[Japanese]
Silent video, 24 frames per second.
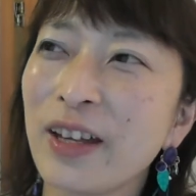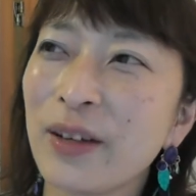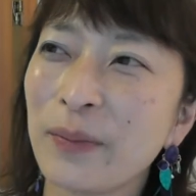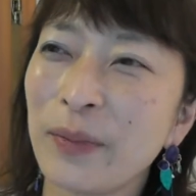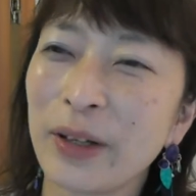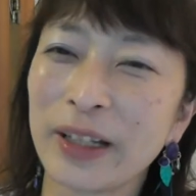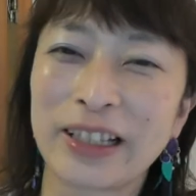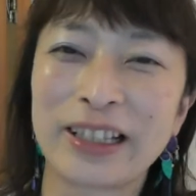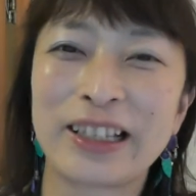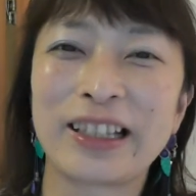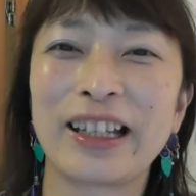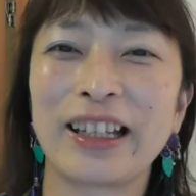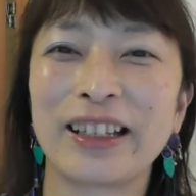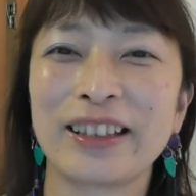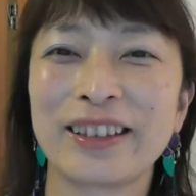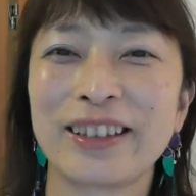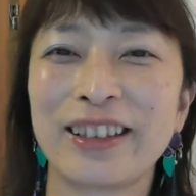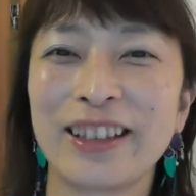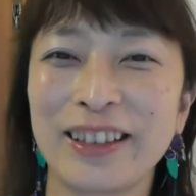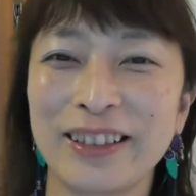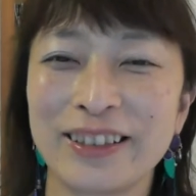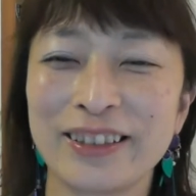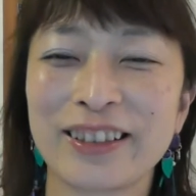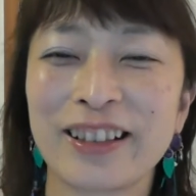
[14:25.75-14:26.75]
まあ、来たっ
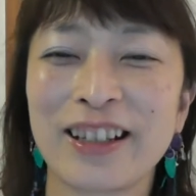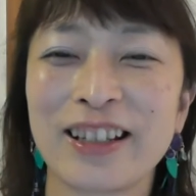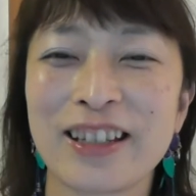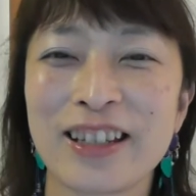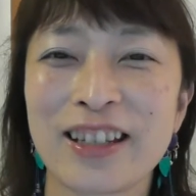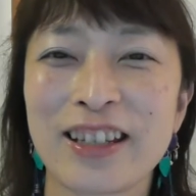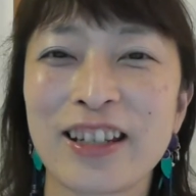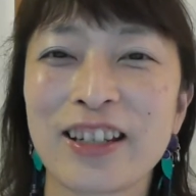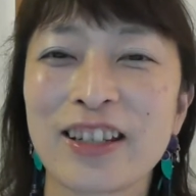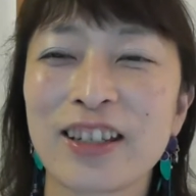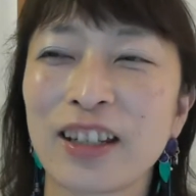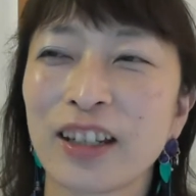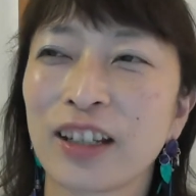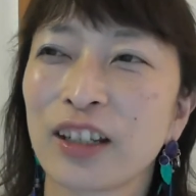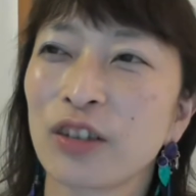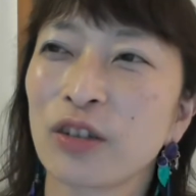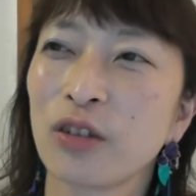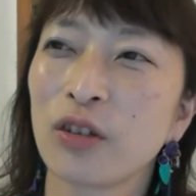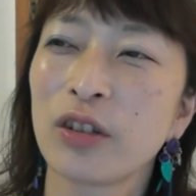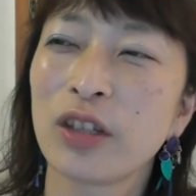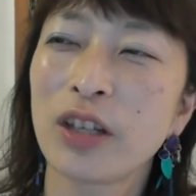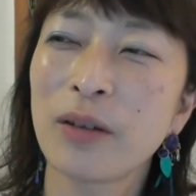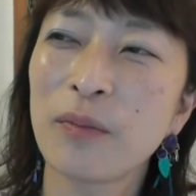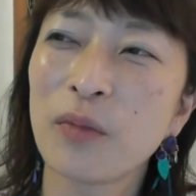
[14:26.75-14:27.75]
ていう感じでしたけ
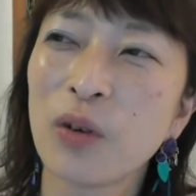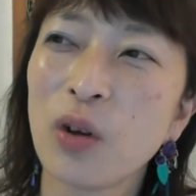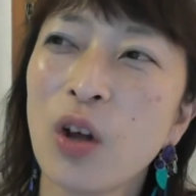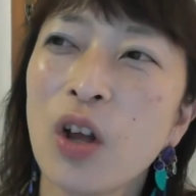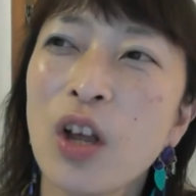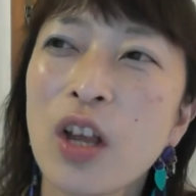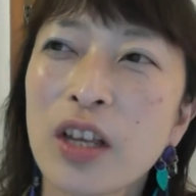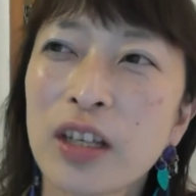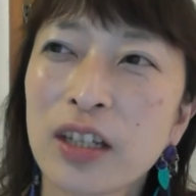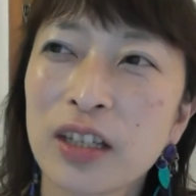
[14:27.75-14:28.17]
どでも